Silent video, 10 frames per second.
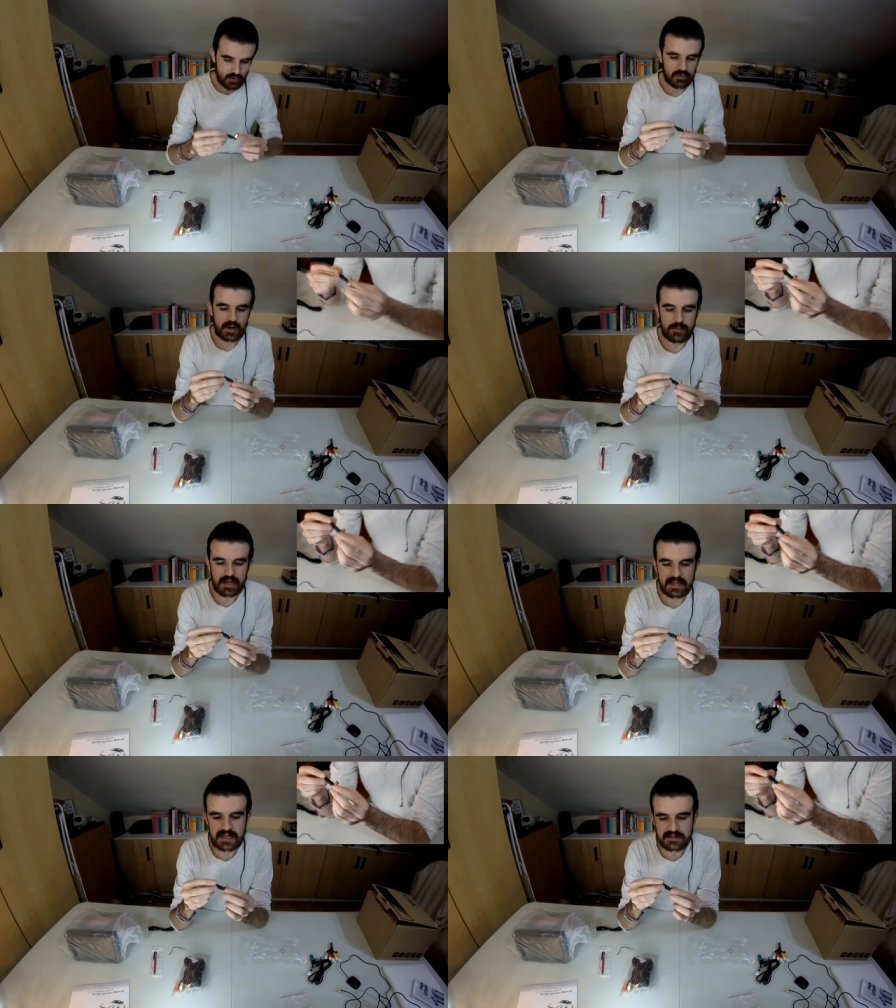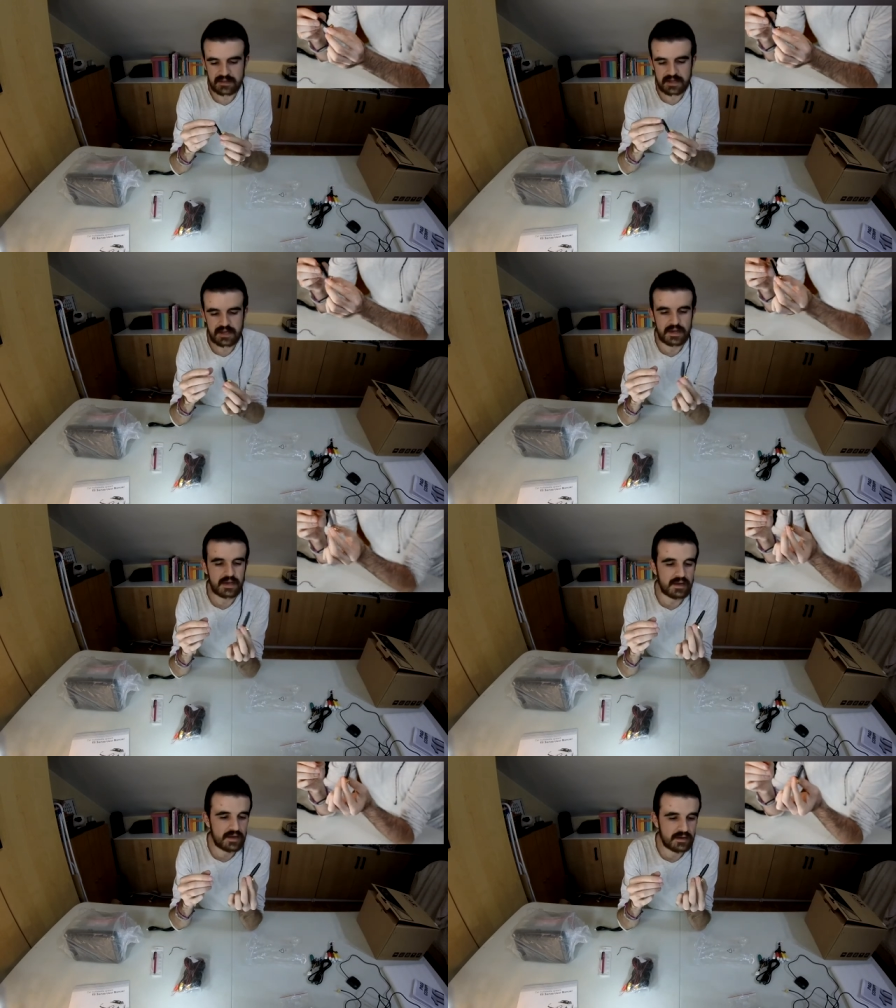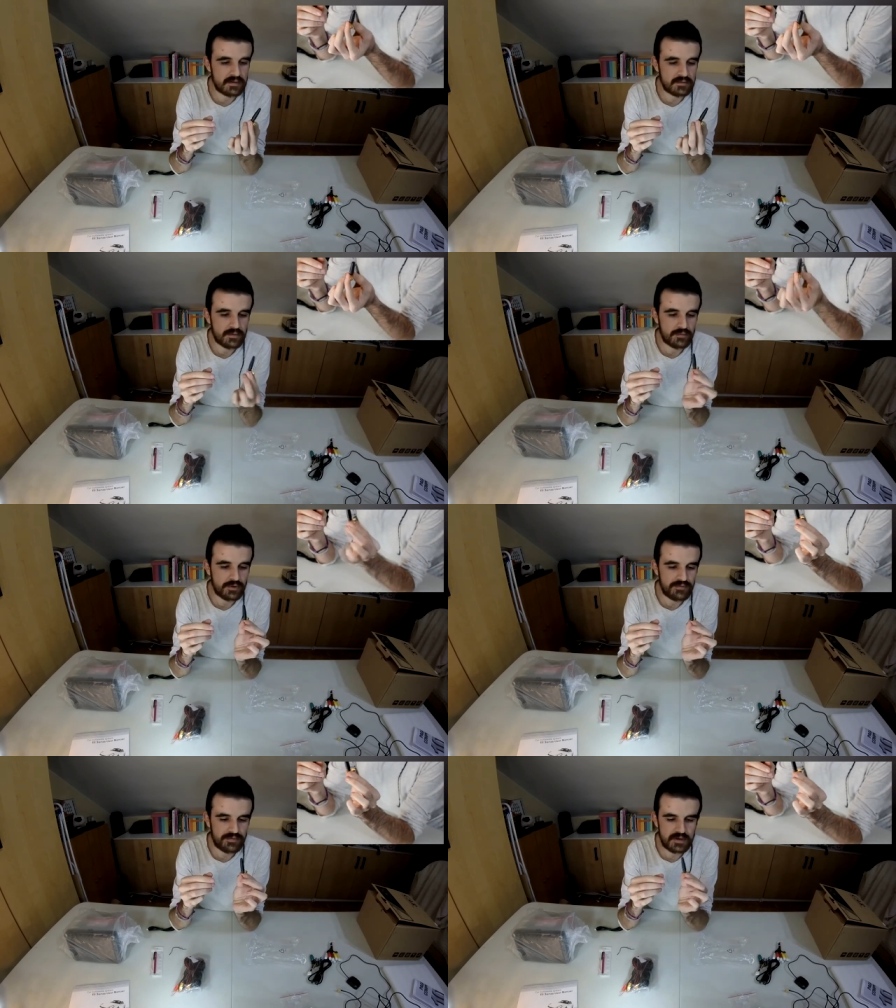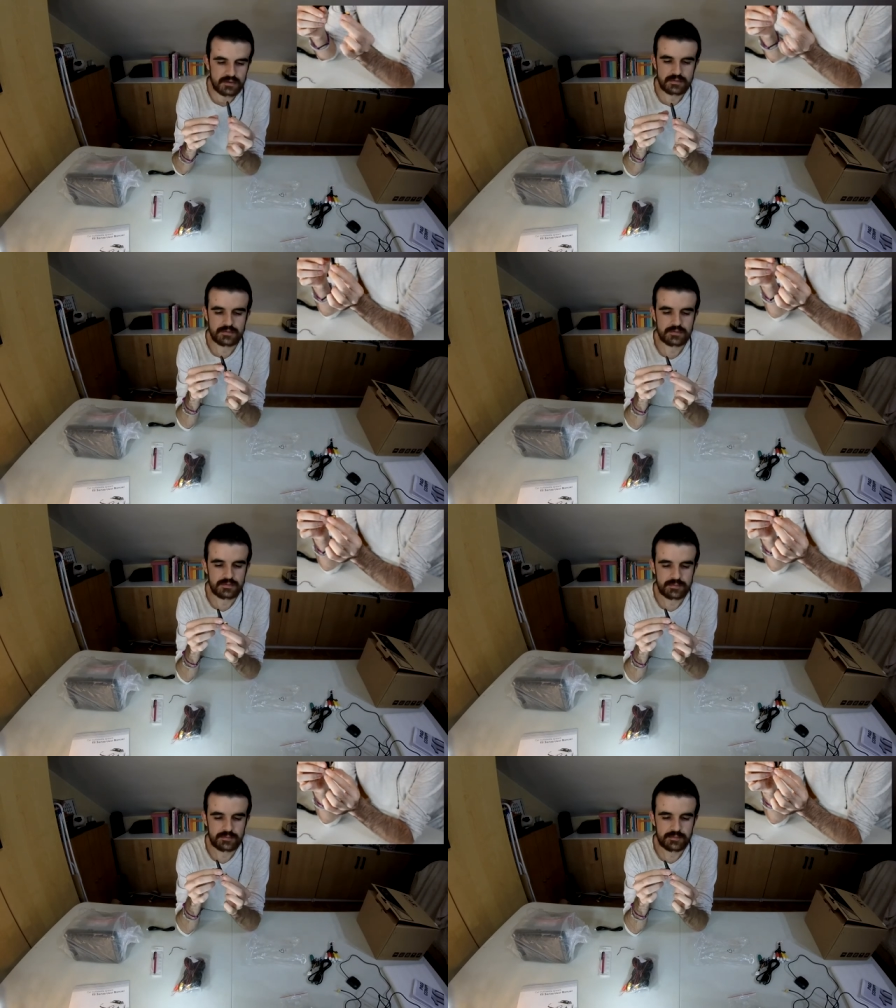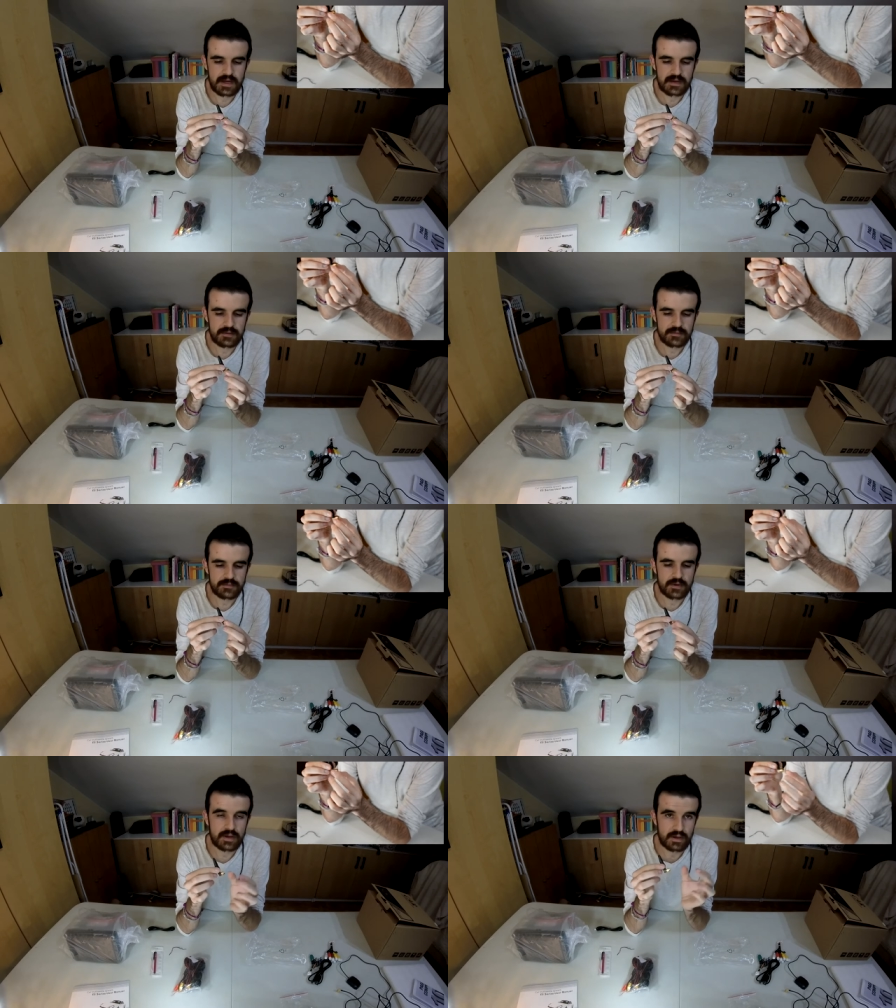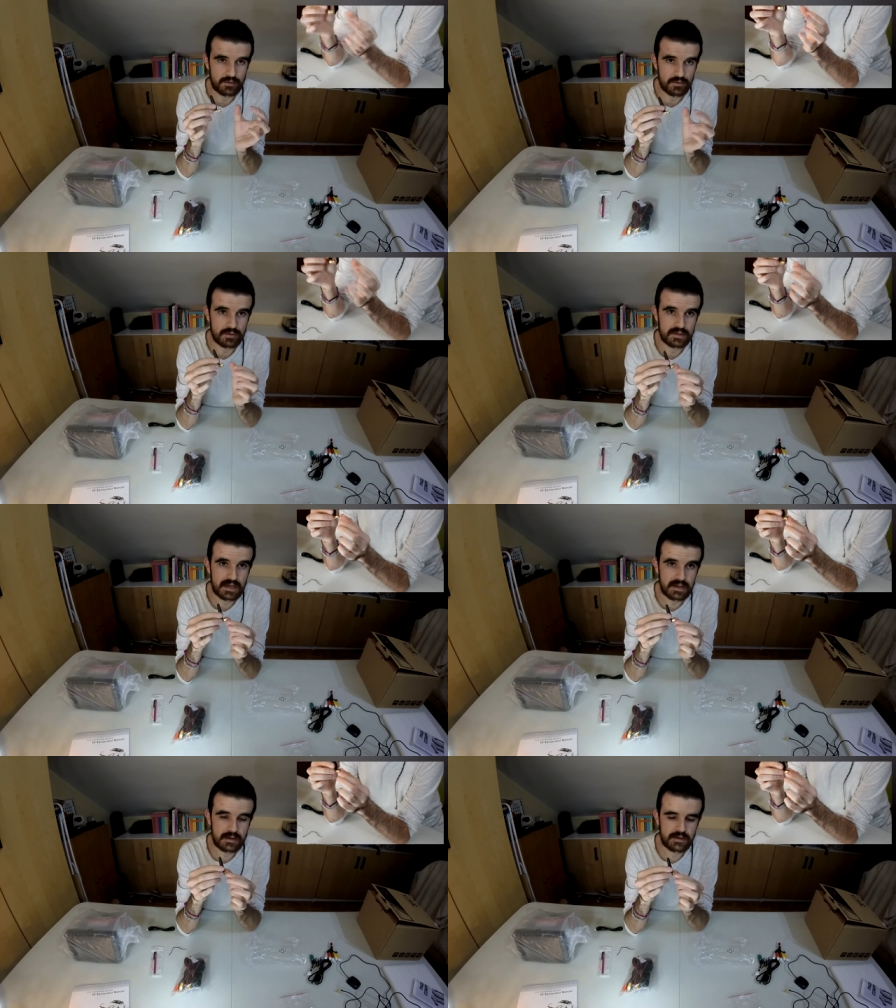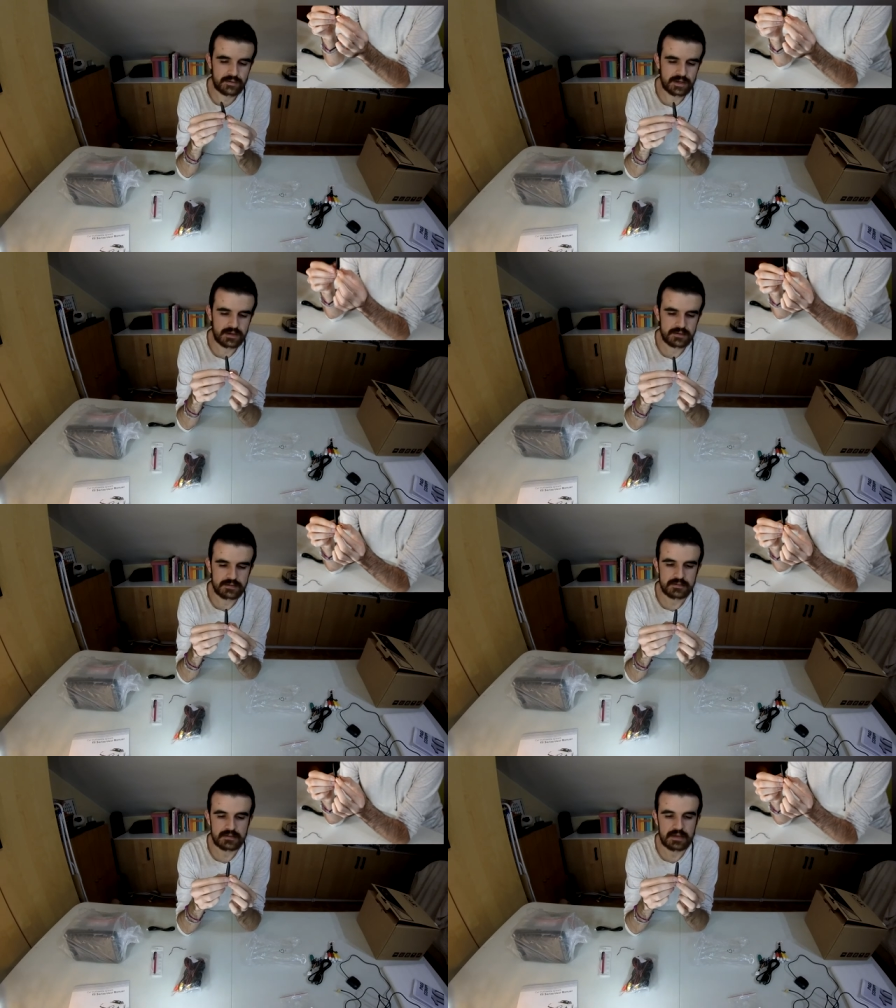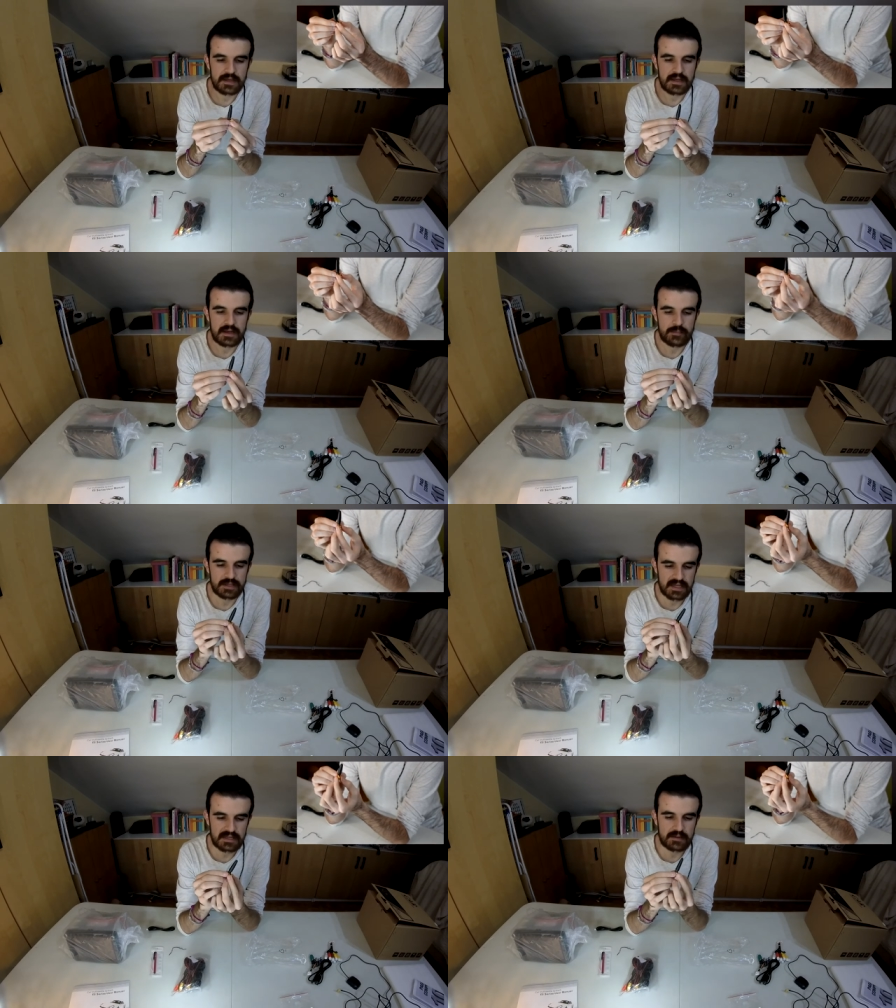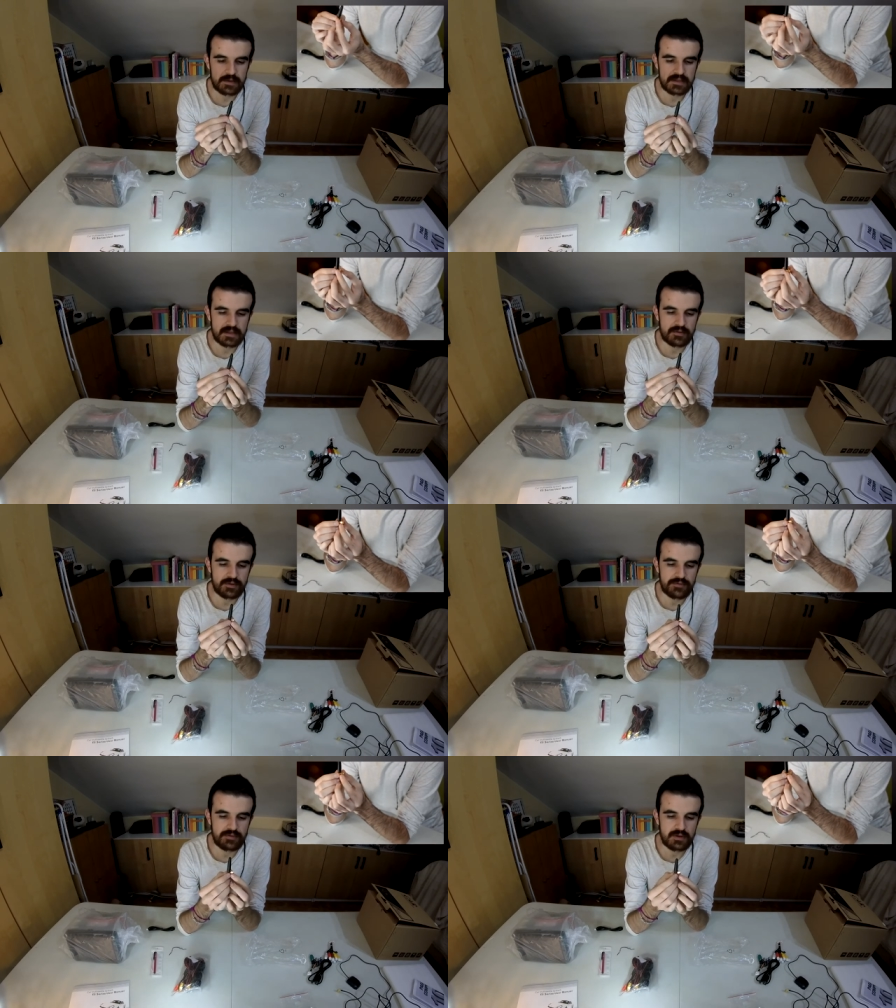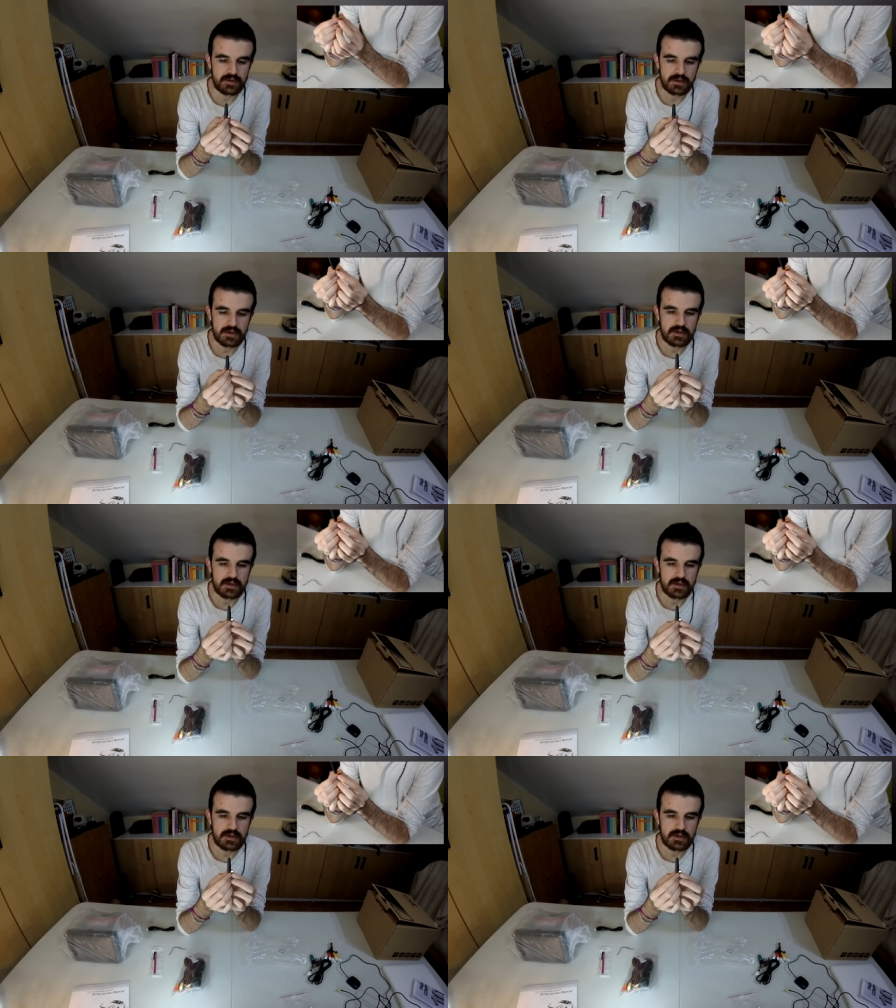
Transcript: Una pequeña antena wifi ¿vale? Porque os contaré ahora, eh, la pantalla también tiene wifi.